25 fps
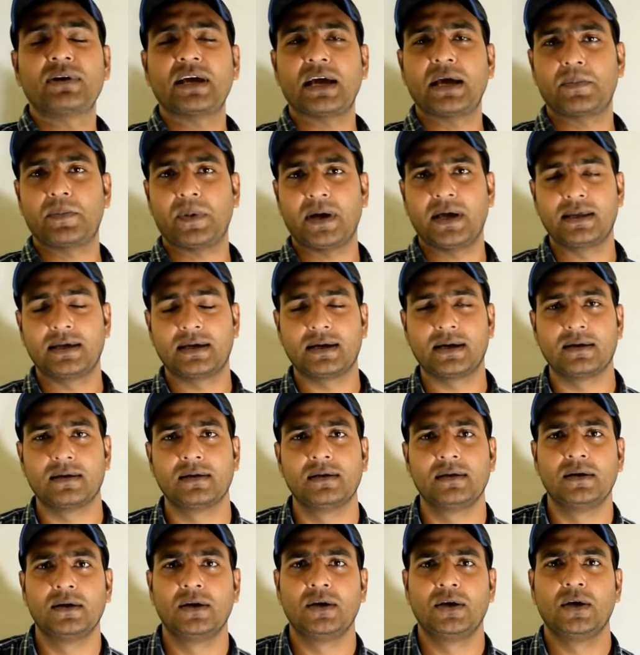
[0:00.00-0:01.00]
न्यायपालिका
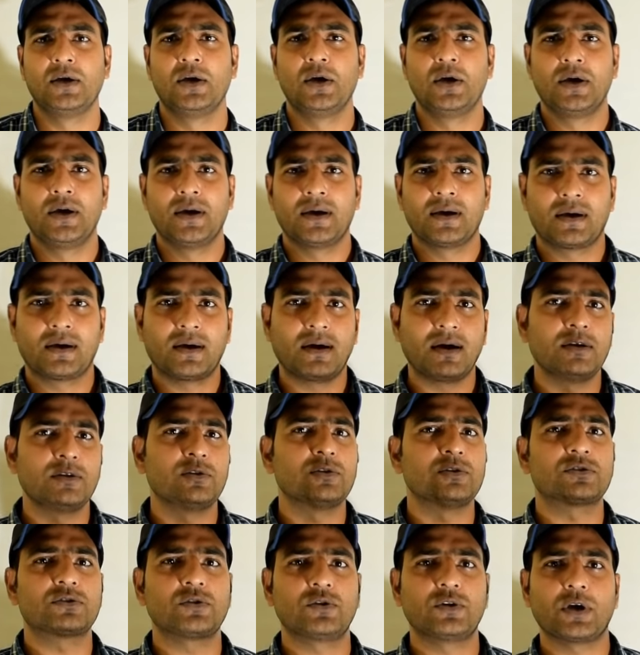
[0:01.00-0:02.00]
कई
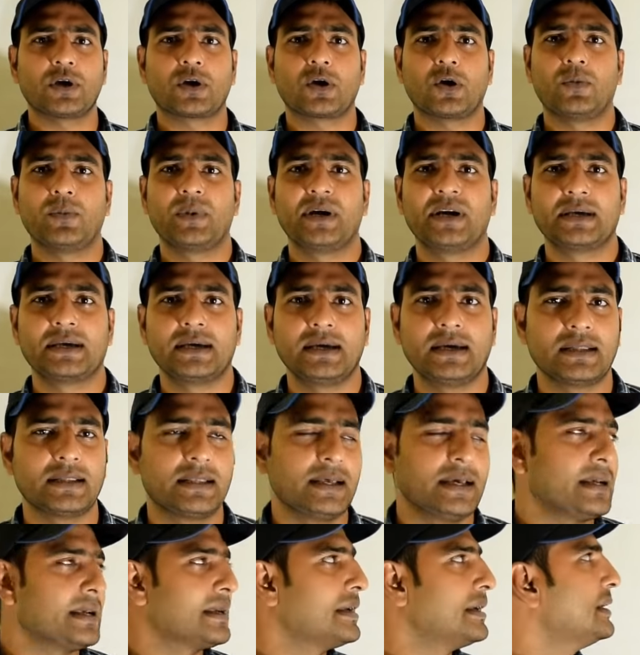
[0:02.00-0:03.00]
दोस्तों ने कमेंट किए
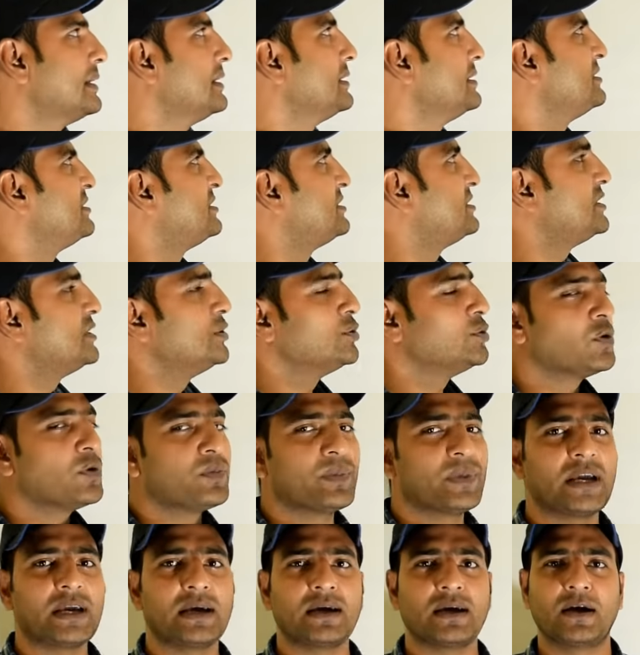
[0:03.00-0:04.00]
थे कि इस चीज़ों
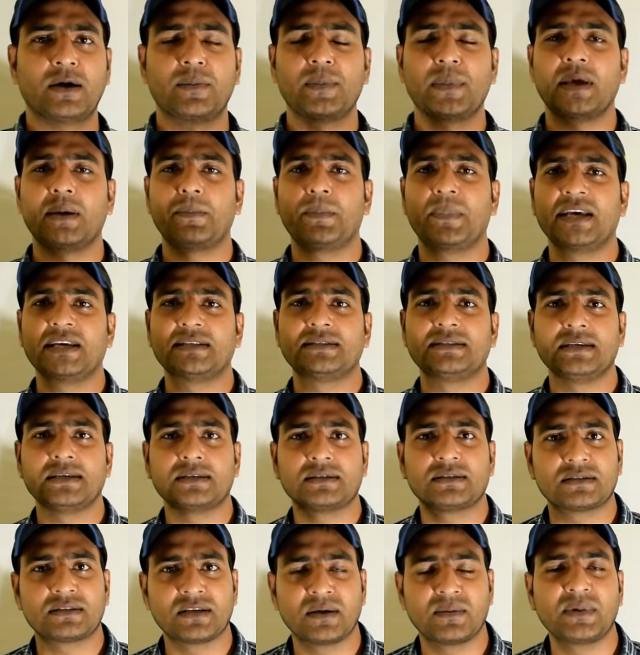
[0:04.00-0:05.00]
में हमें बेसिक
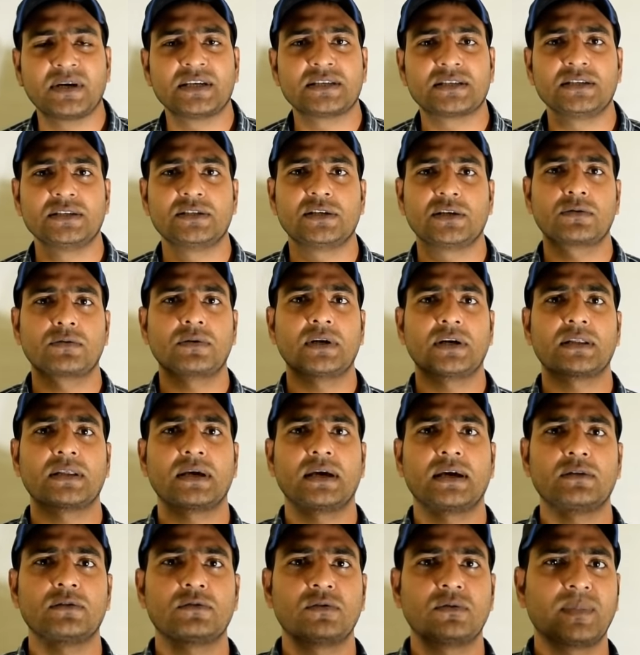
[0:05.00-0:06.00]
समझ की ज़रूरत
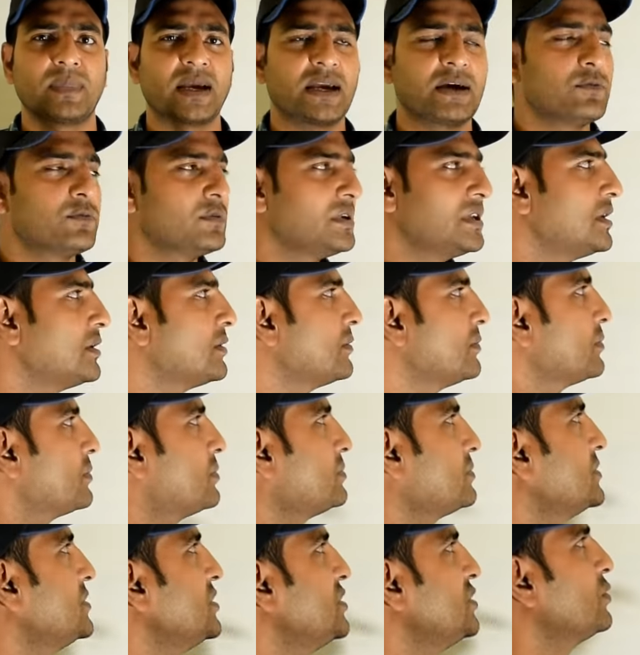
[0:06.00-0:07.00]
है तो मैं उन्हीं
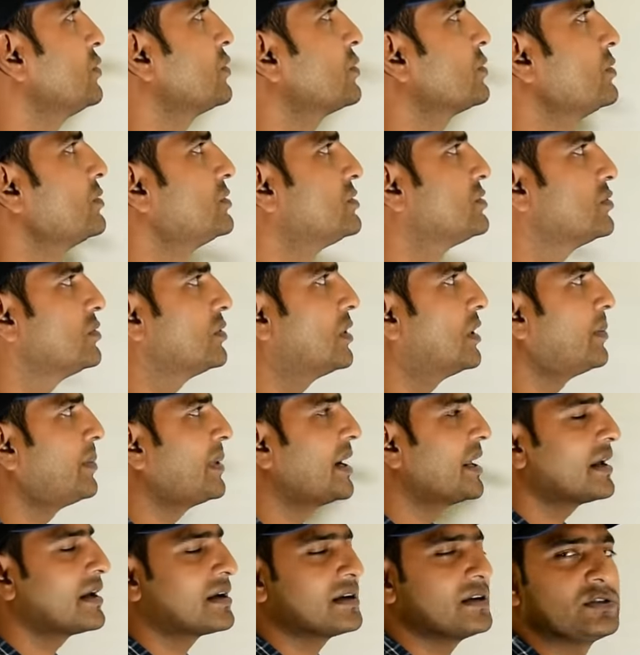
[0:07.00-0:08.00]
चीज़ों को जो
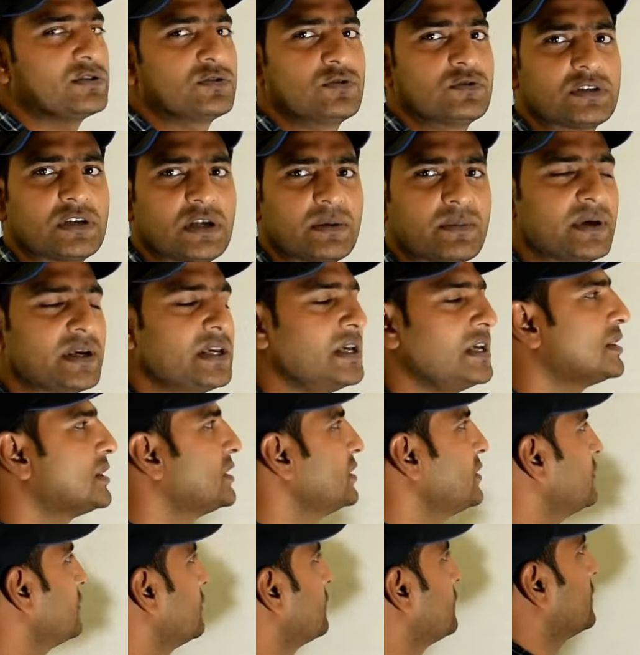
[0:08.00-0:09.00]
हमारे कॉन्स्टिट्यूशन में ये
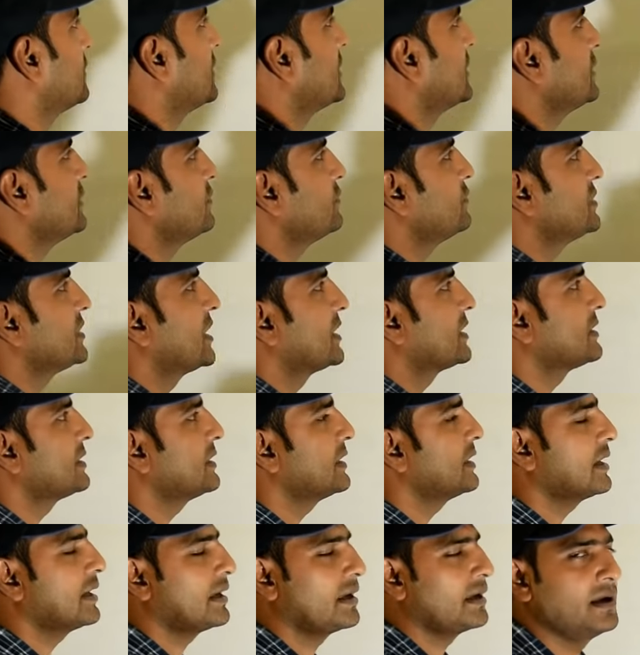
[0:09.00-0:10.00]
तीनों वर्ड यूज आते
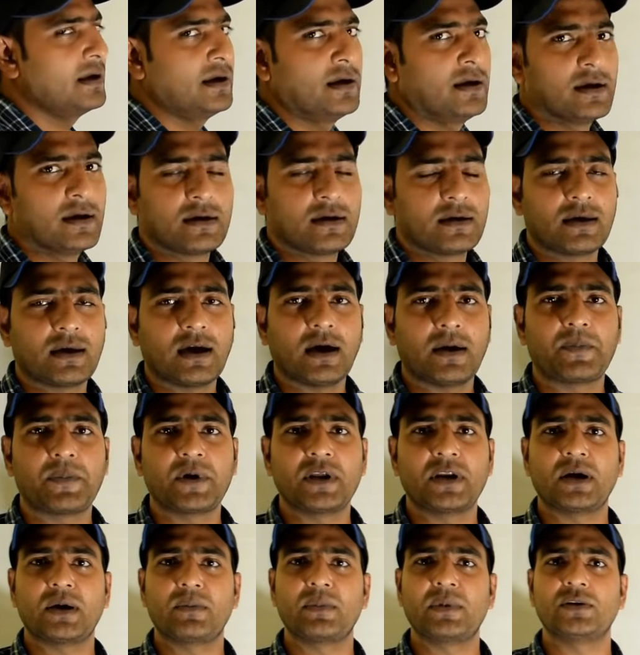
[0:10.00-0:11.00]
हैं या
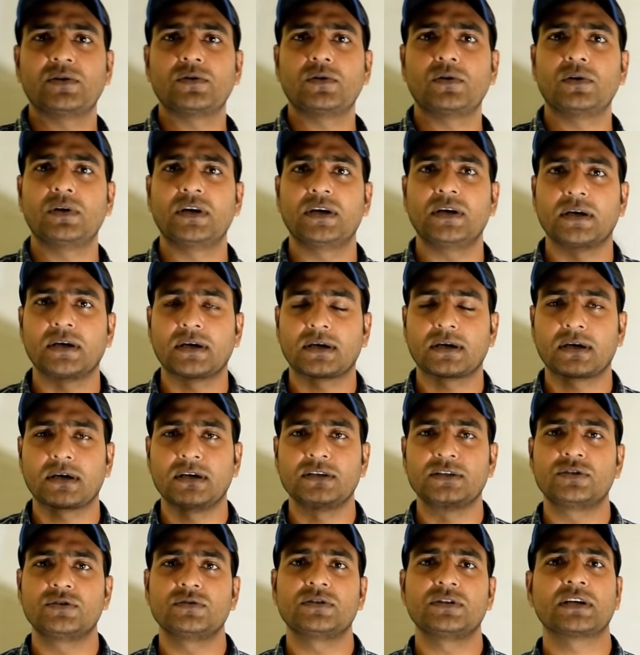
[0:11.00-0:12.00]
फिर हमें जो
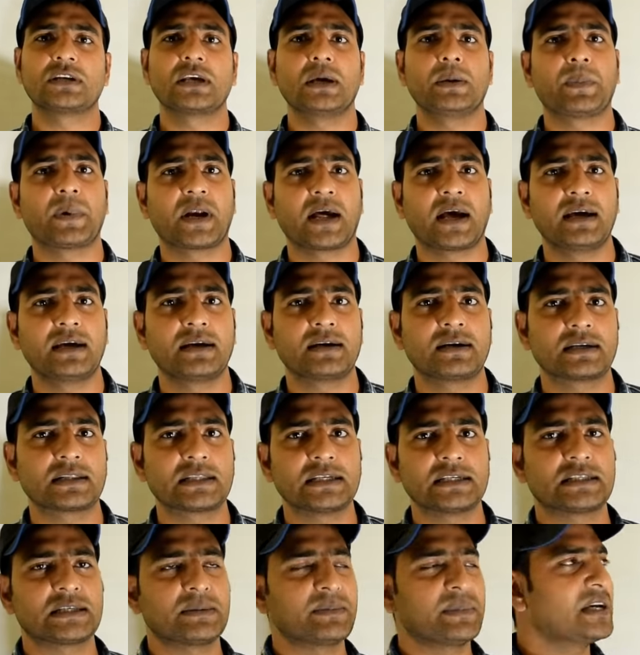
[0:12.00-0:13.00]
कॉन्स्टिट्यूशन की पढ़ाई
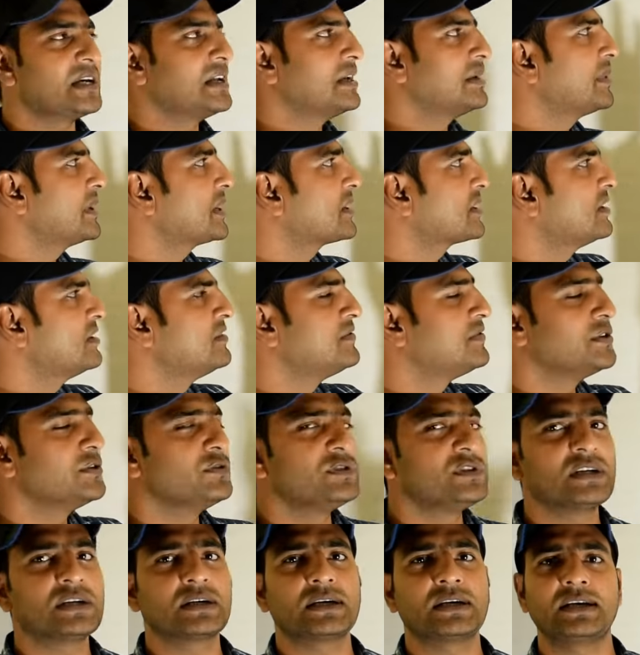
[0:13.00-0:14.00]
करते समय इनमें
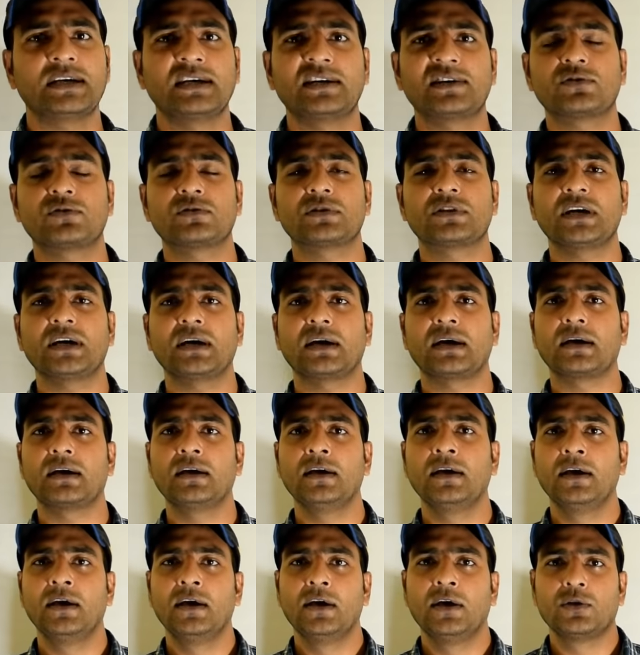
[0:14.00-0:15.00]
कन्फ्यूज़न क्रिएट होता है
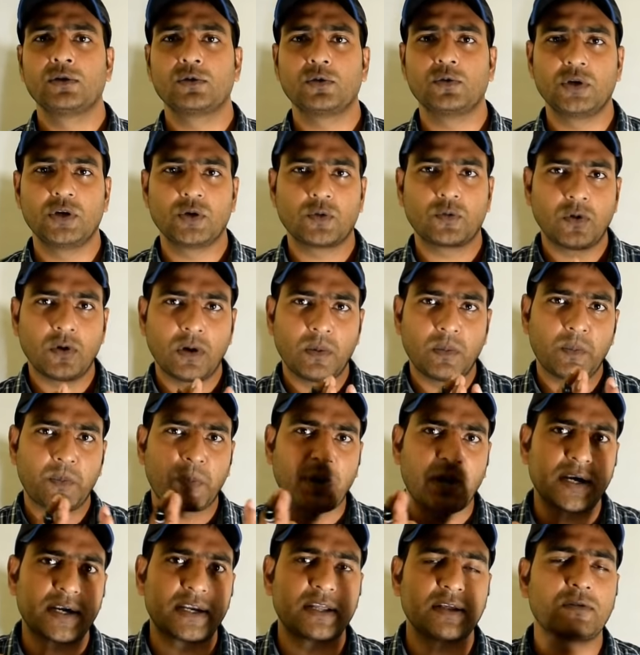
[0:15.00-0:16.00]
तो इनको हम
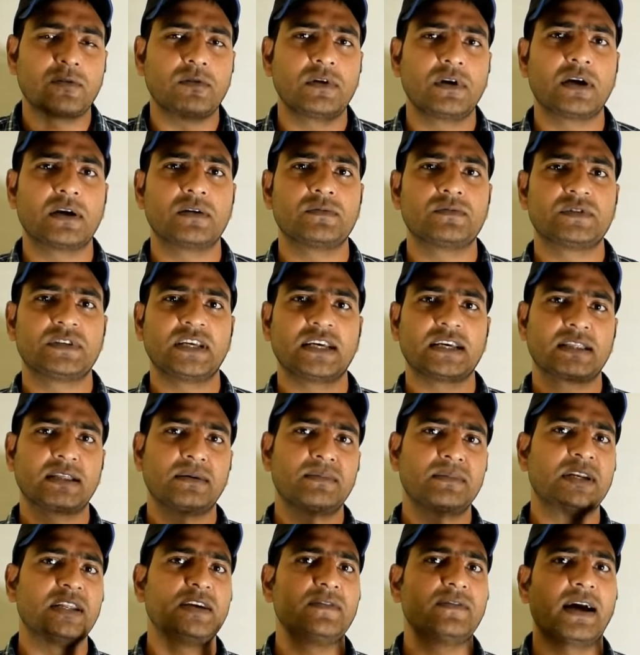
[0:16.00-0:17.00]
पार्टिकुलर रूप से
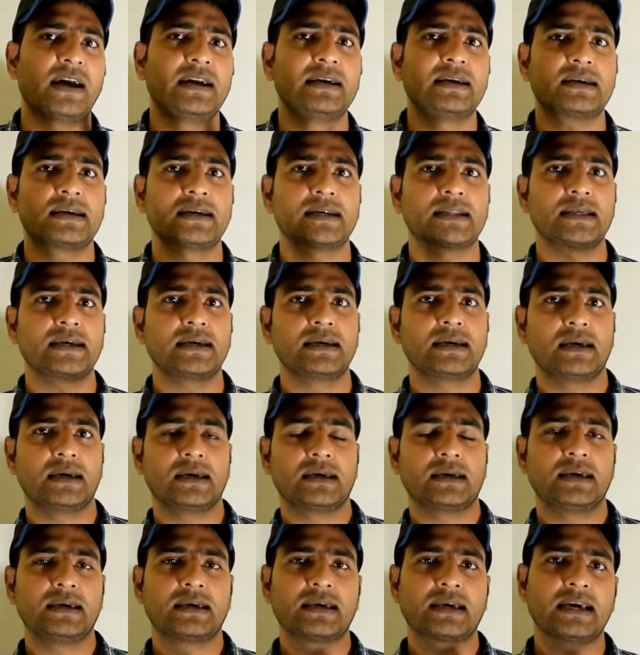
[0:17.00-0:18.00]
एकदम डिवाइड कर देंगे
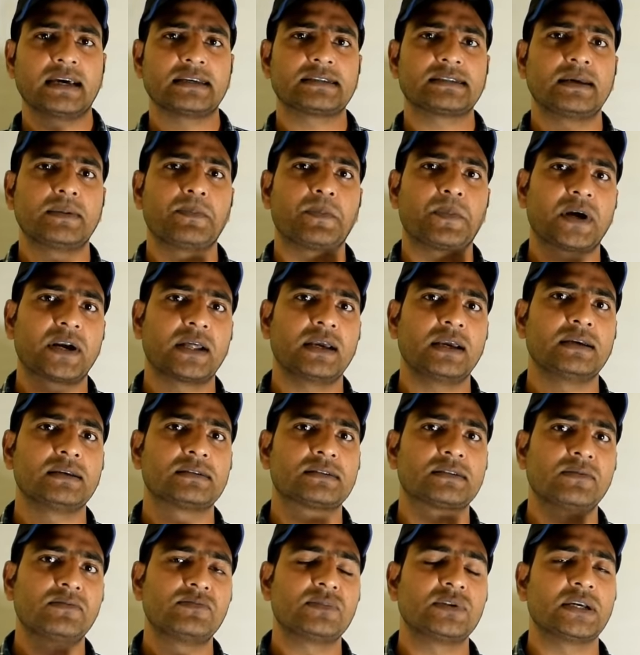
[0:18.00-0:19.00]
कि कैसे पढ़ें
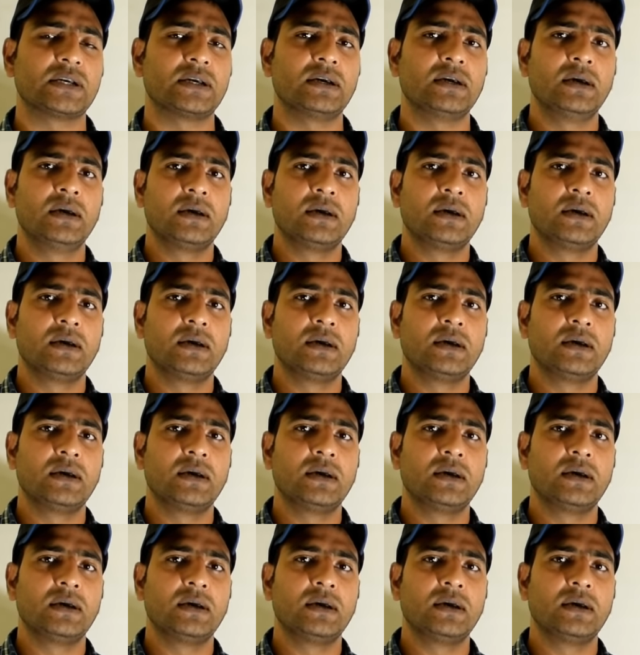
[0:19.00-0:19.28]
समझें